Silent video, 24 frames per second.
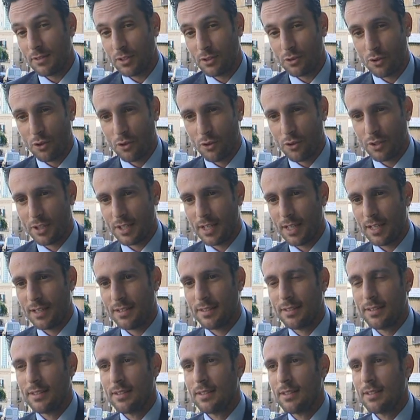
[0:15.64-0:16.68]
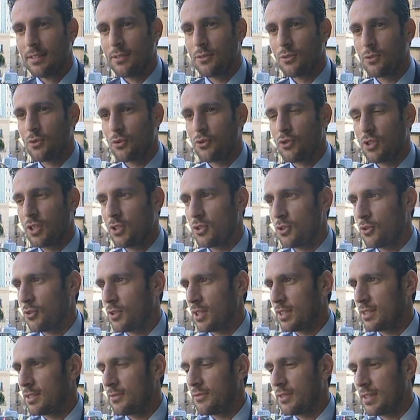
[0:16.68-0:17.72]
vittoria, un successo
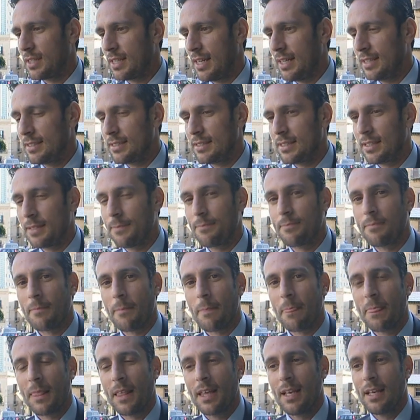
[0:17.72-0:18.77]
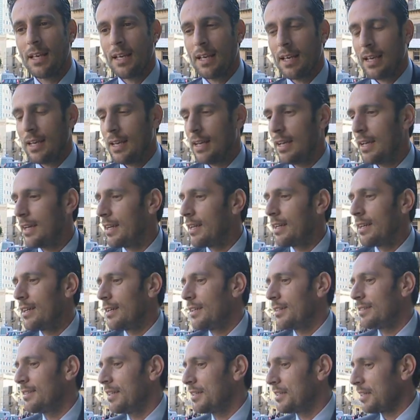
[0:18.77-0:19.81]
gratificante
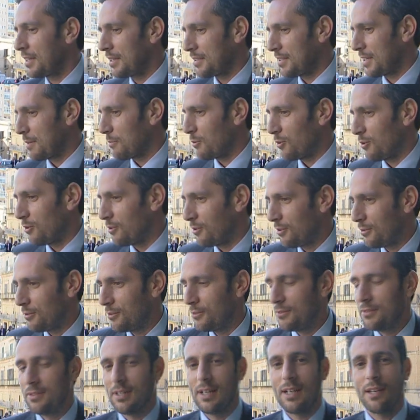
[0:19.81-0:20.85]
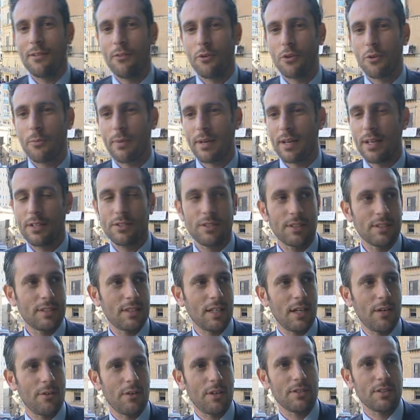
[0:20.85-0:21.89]
e da ieri siamo al lavoro per la
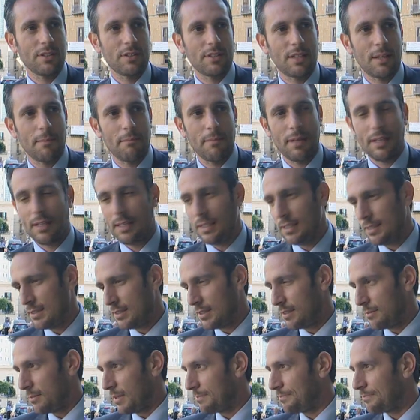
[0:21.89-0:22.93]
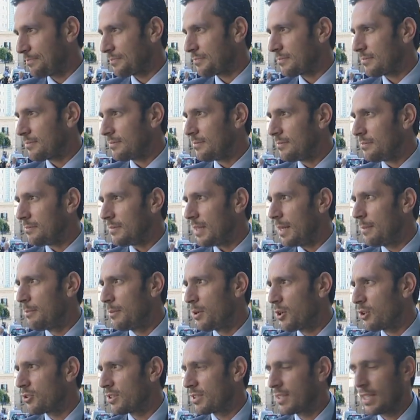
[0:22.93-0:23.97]
città, una città bellissima,
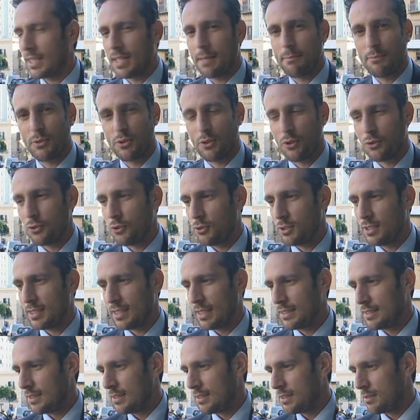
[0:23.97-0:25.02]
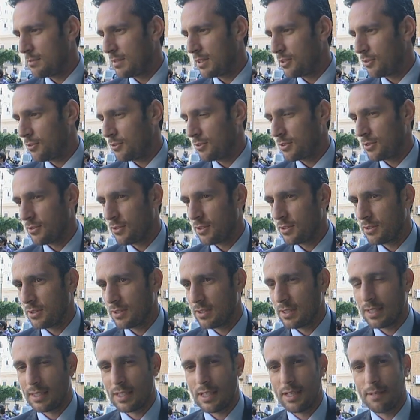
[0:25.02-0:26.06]
ma una città che ha bisogno di tantissime cose, una
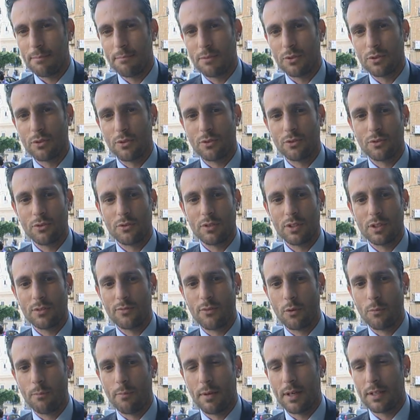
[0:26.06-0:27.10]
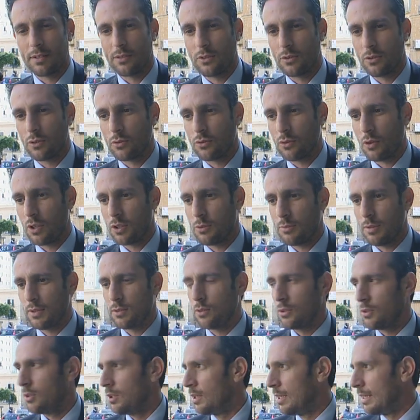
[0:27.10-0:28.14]
città che ha bisogno di svilupparsi sotto
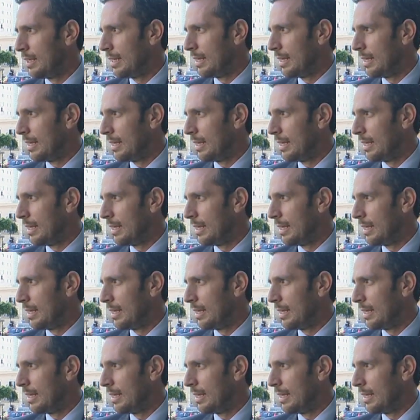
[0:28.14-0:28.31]
l'aspetto